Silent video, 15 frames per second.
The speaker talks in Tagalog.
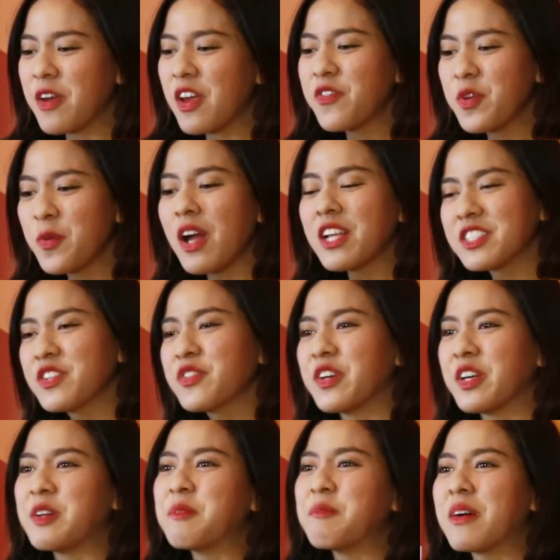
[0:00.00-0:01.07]
If you watch the
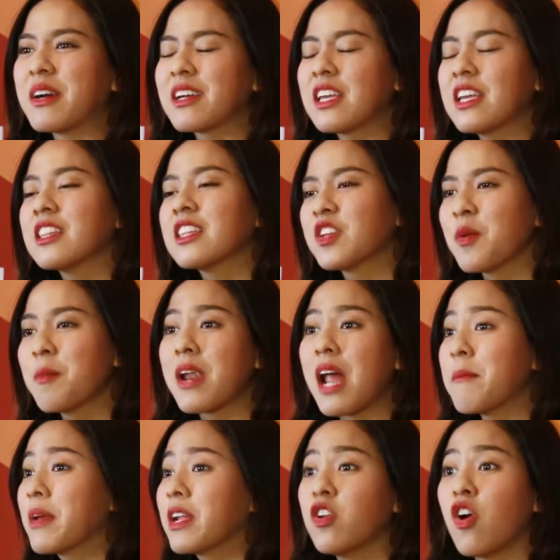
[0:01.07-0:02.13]
film, makikita niyo
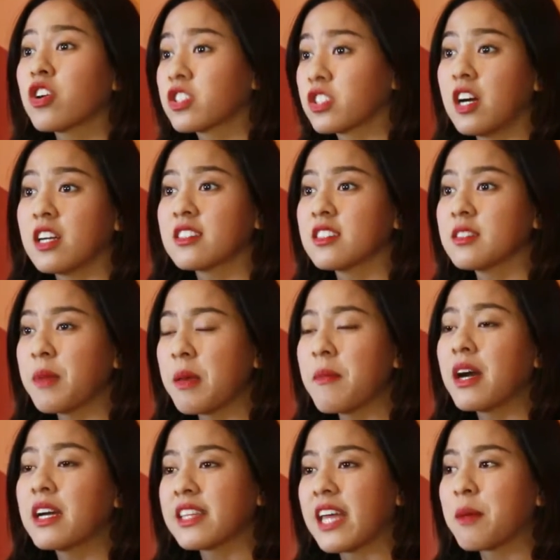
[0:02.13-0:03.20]
maraming long shots. May
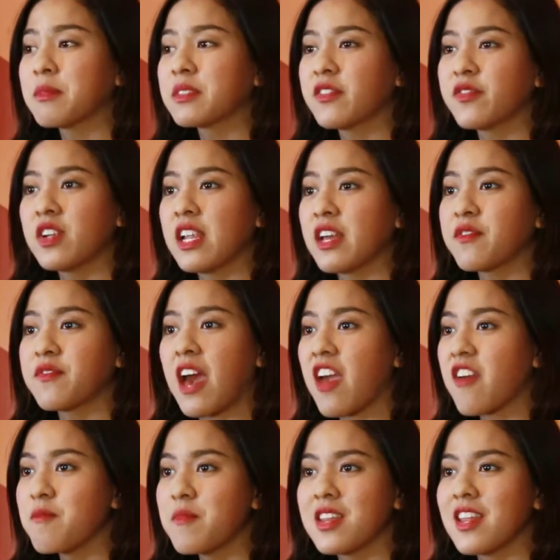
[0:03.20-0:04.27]
mga times na for like
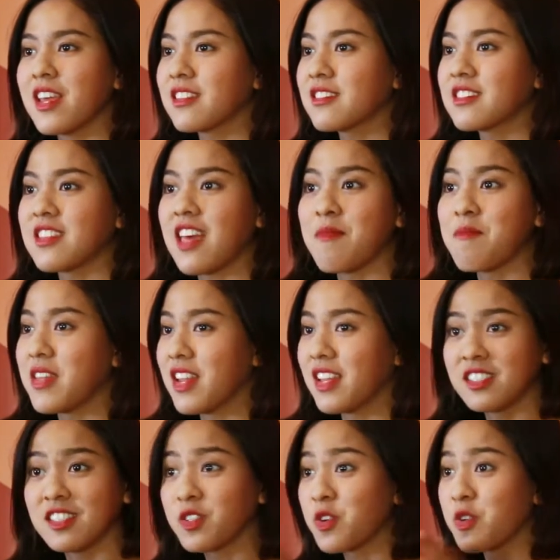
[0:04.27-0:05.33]
5 minutes, 10
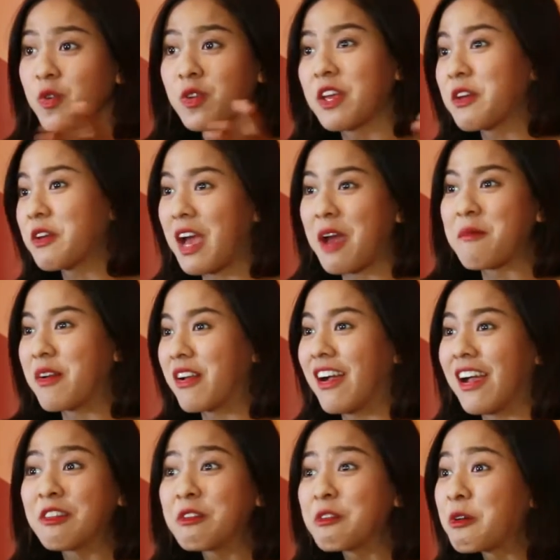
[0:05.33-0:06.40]
minutes, nag-rolling camera.
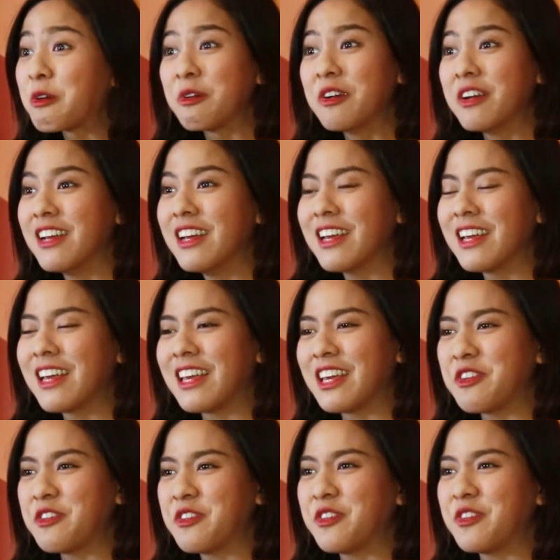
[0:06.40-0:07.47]
I don't know
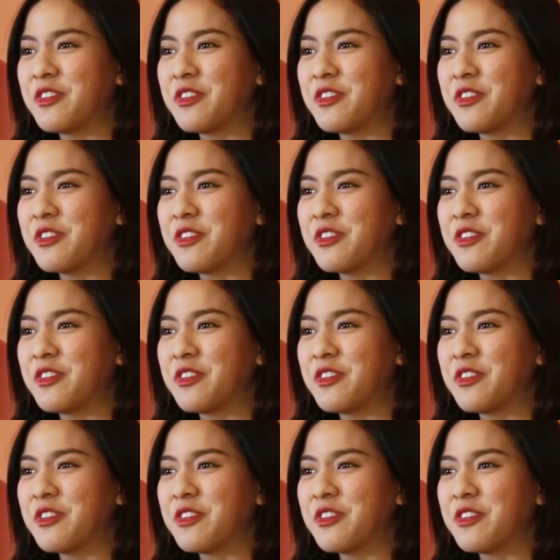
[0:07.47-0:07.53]
if...